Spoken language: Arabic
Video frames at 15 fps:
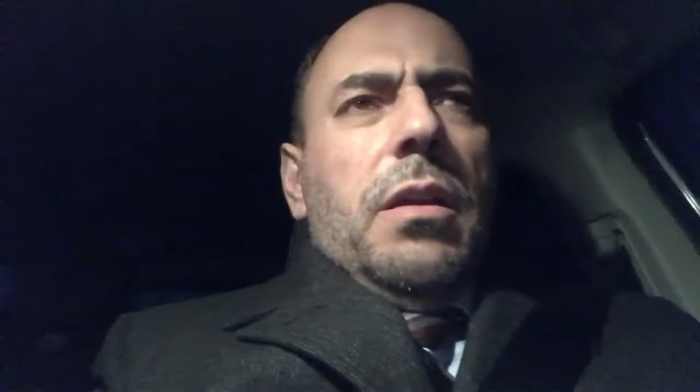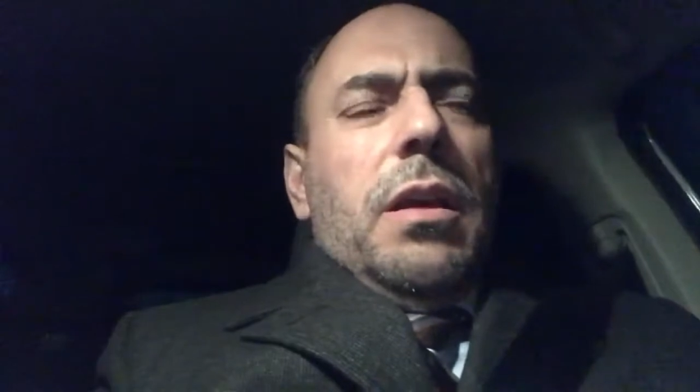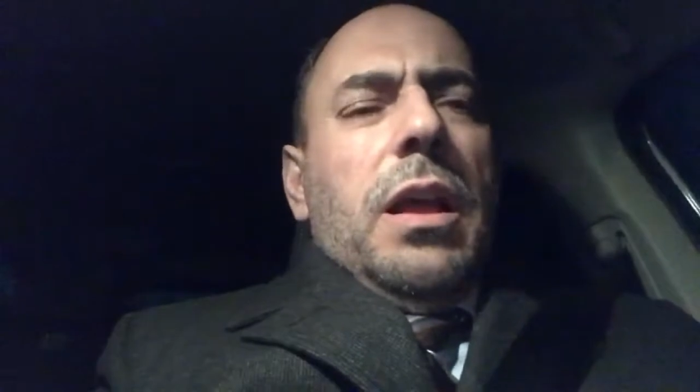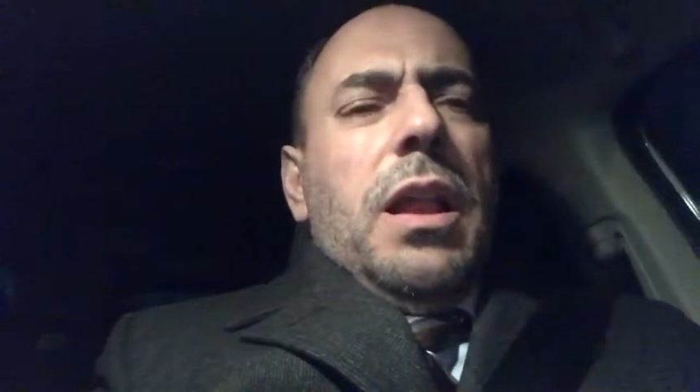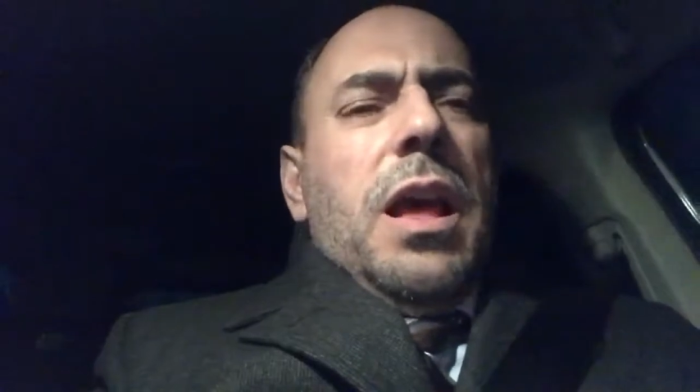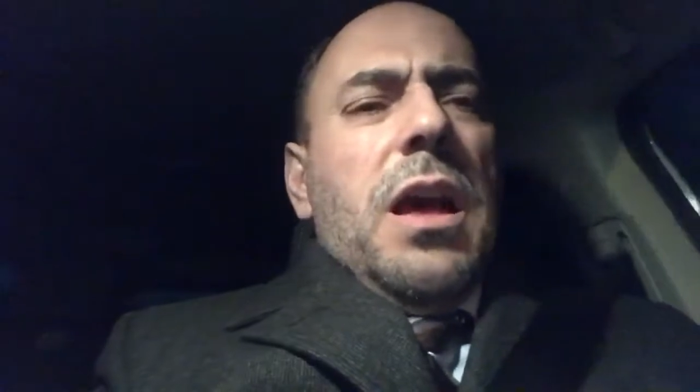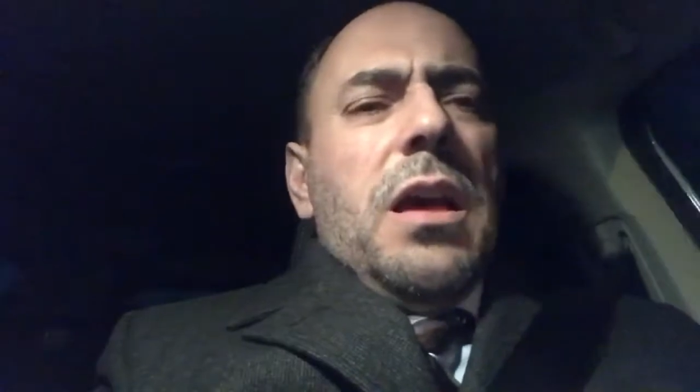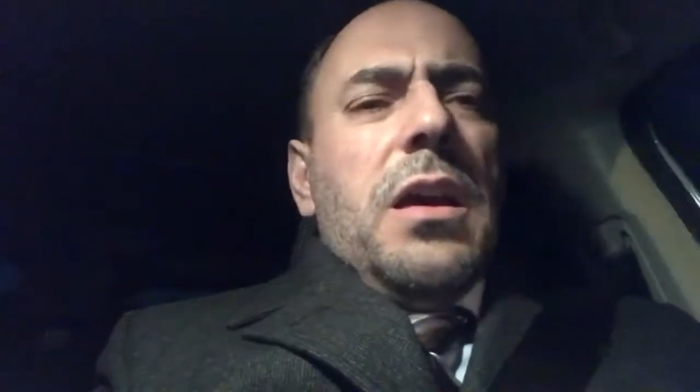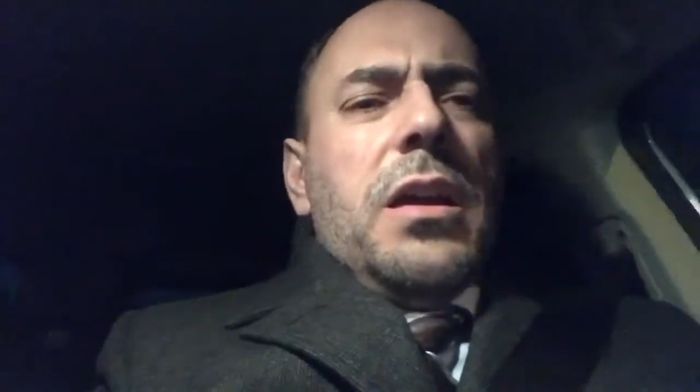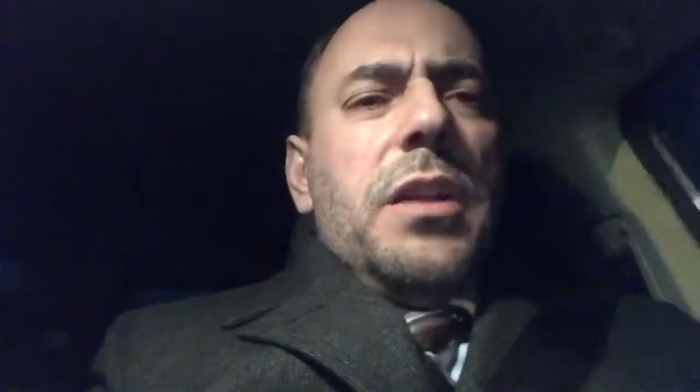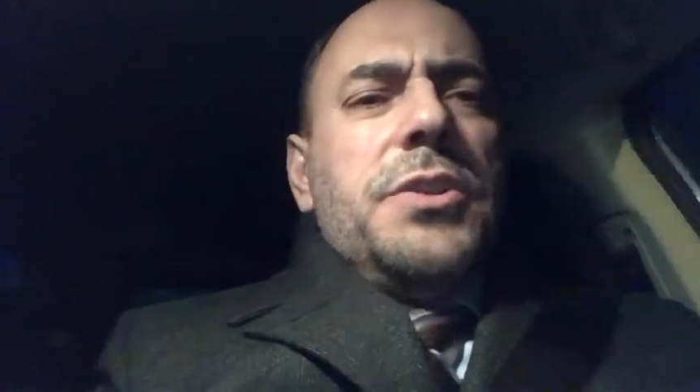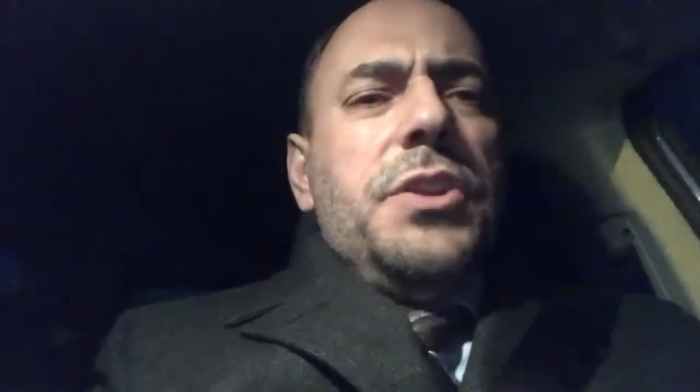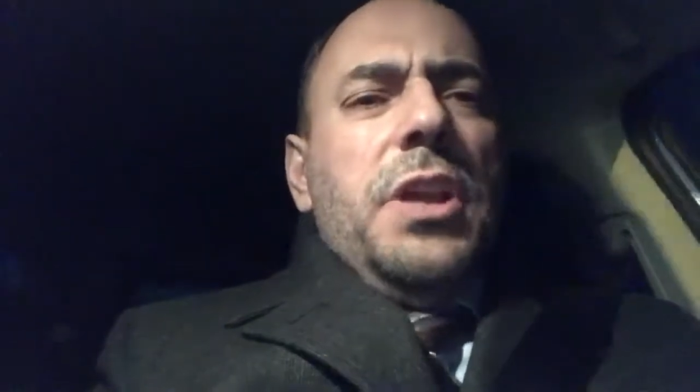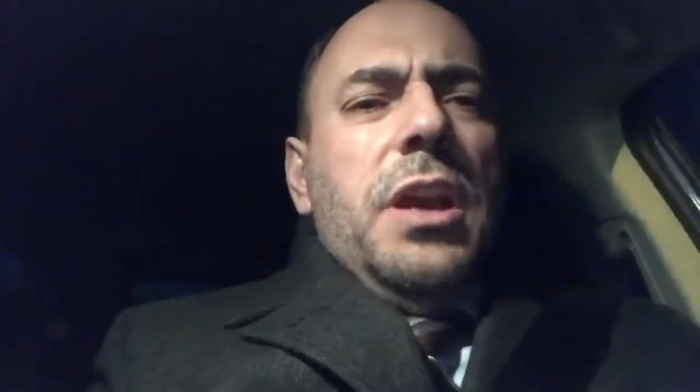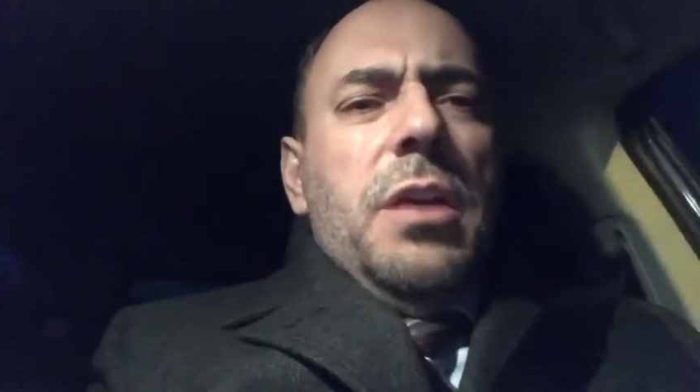الآن
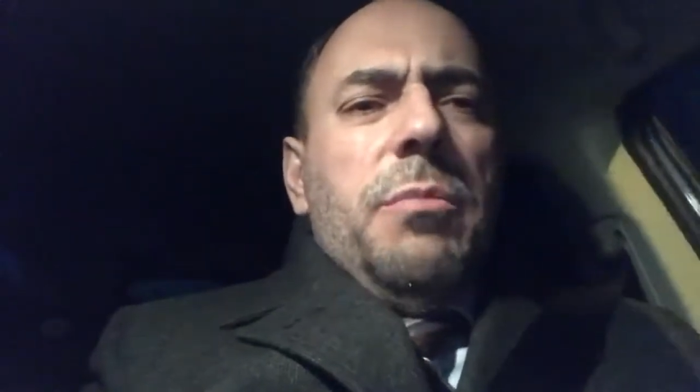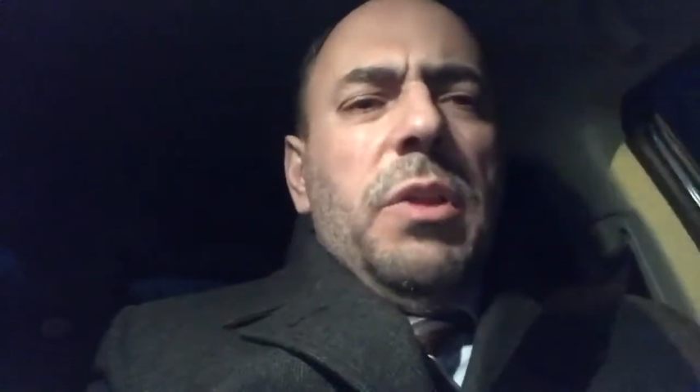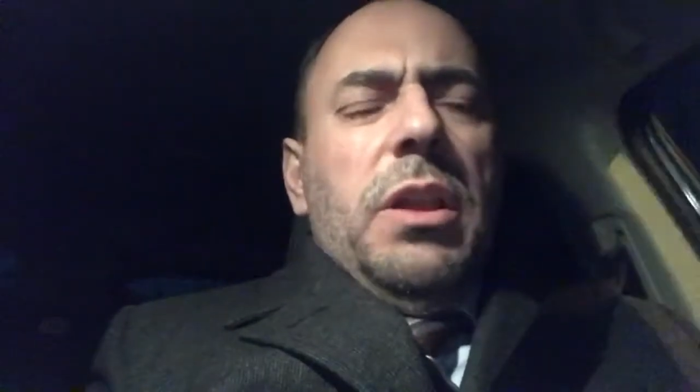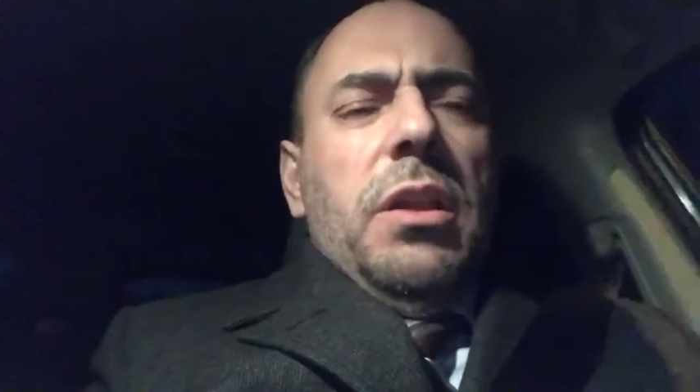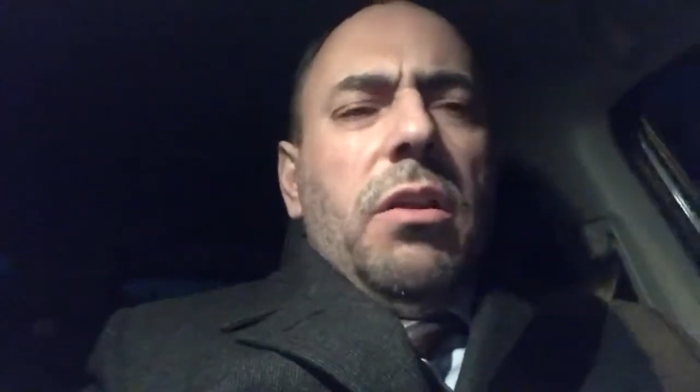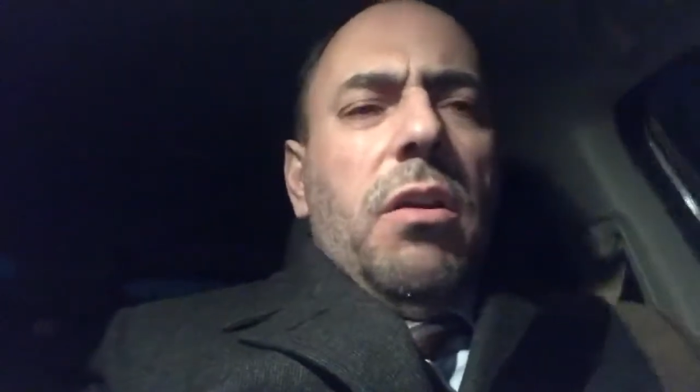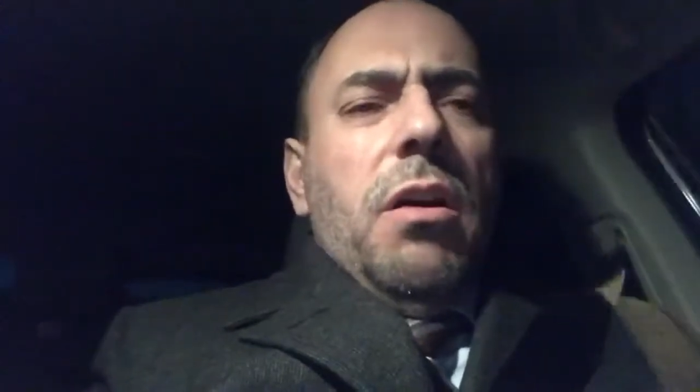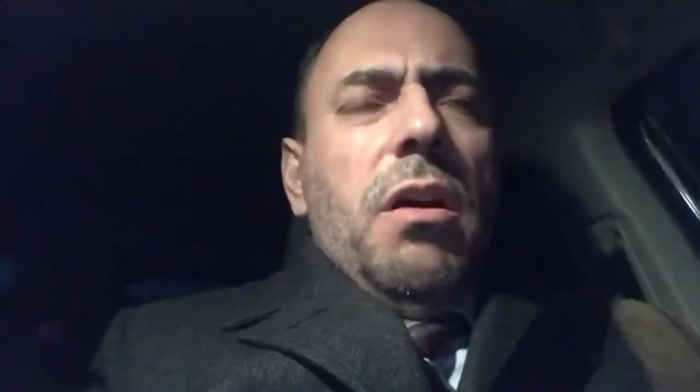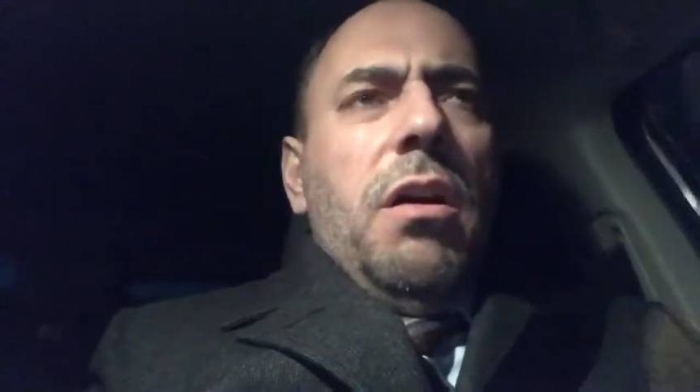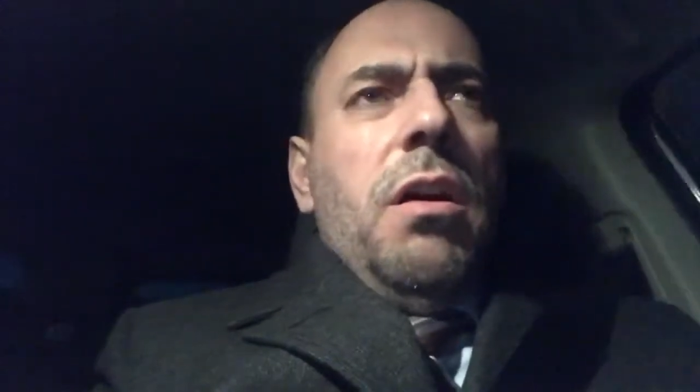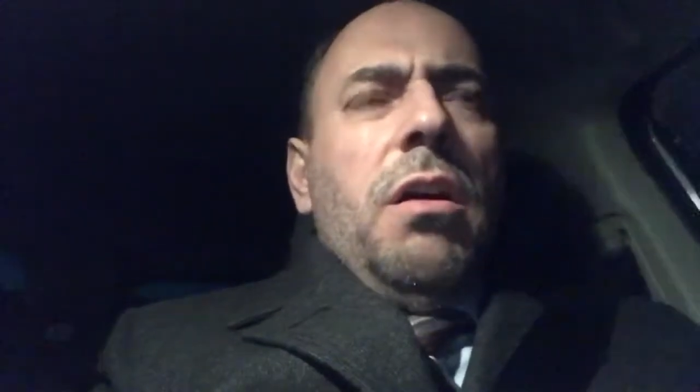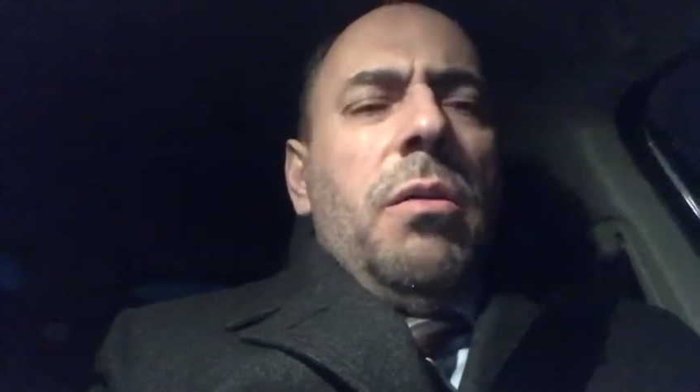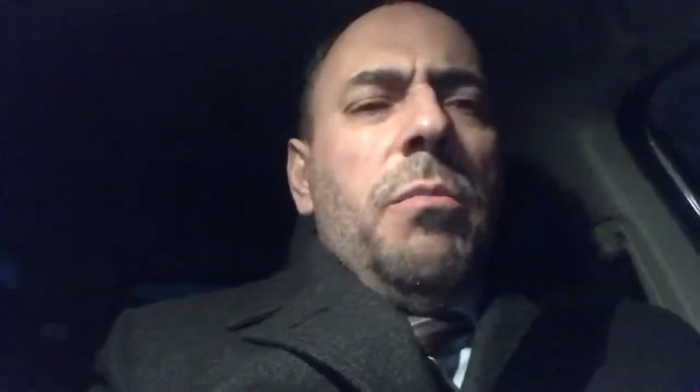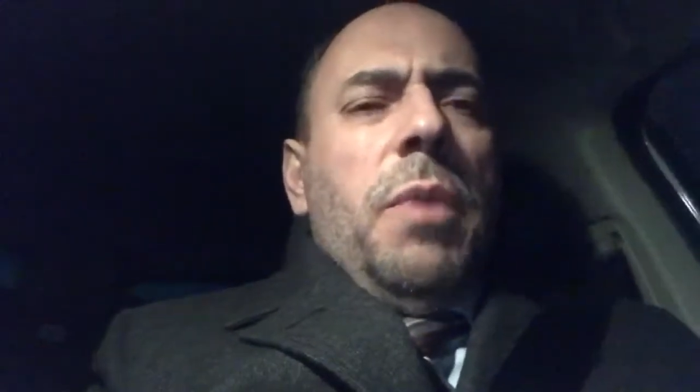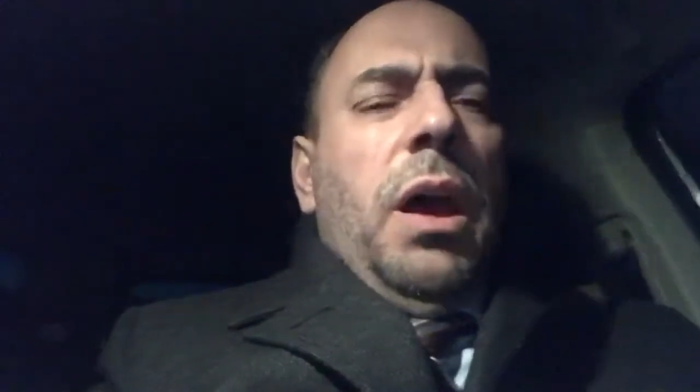خرجنا من
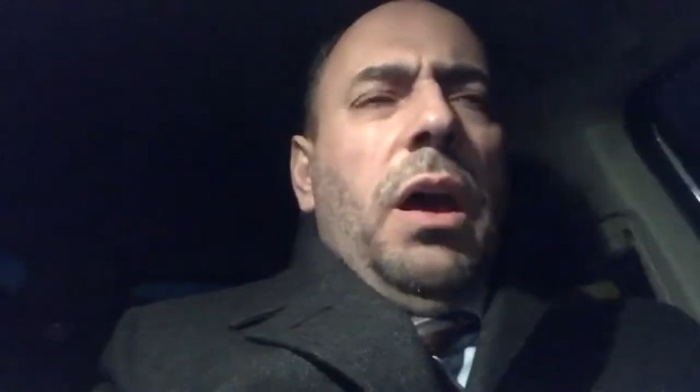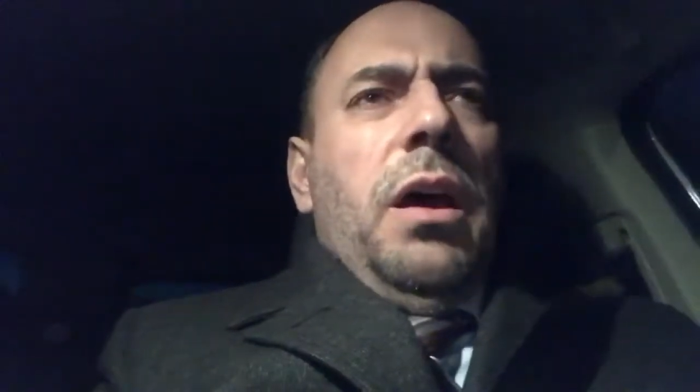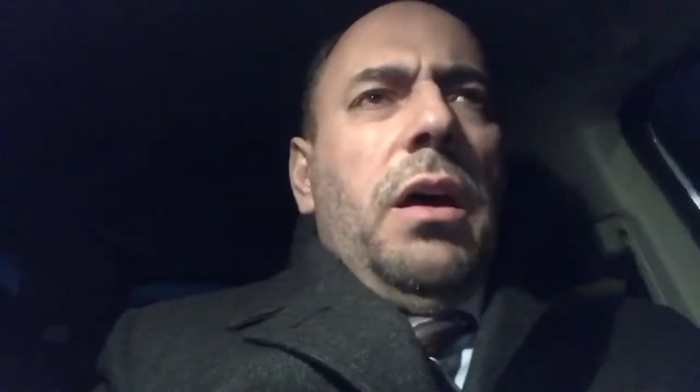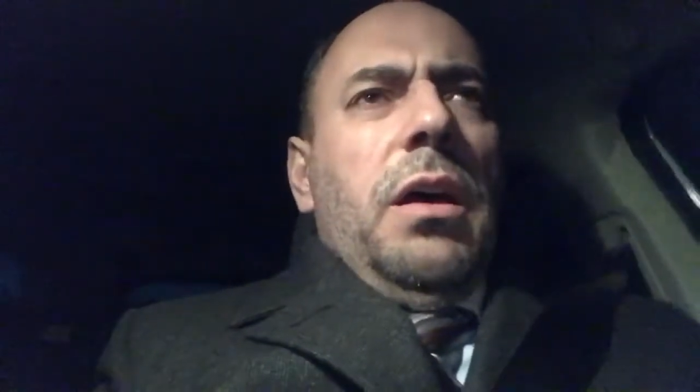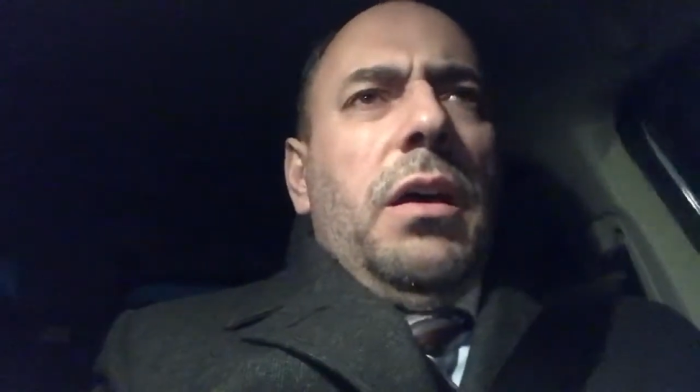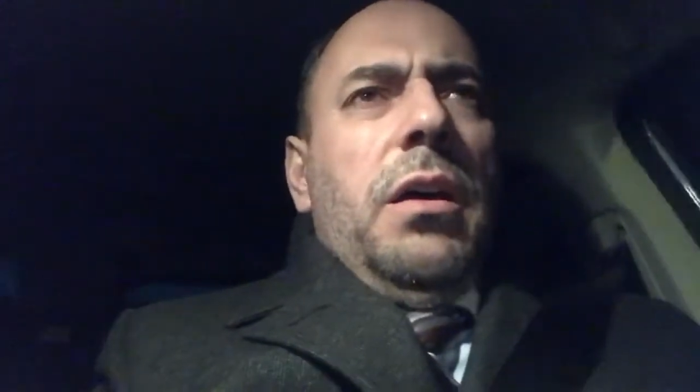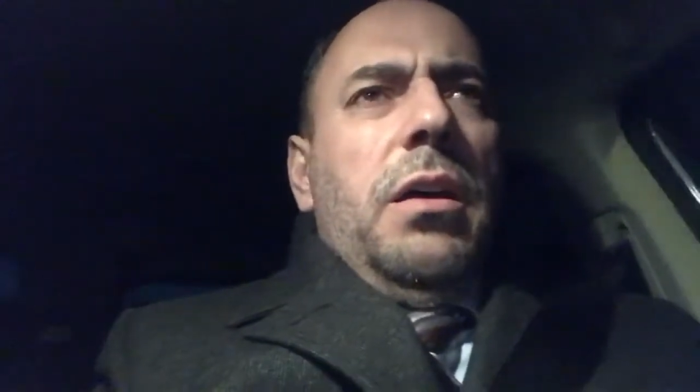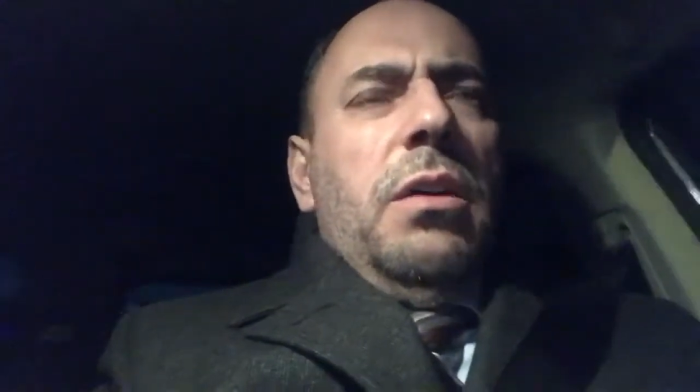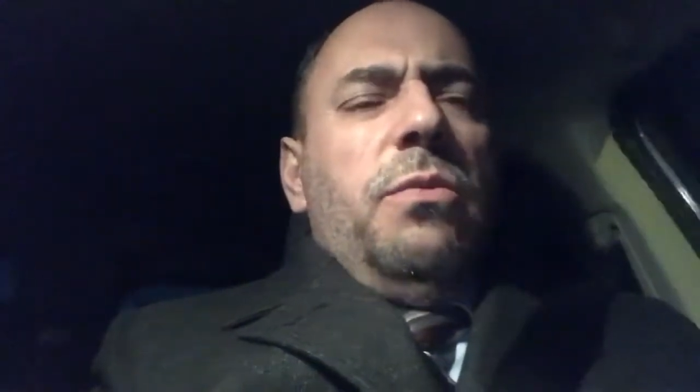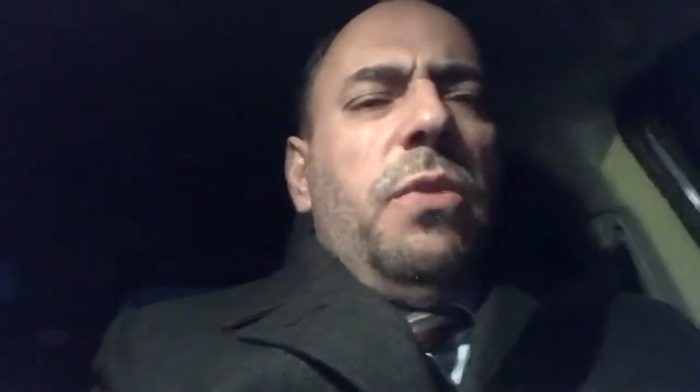لقاء مع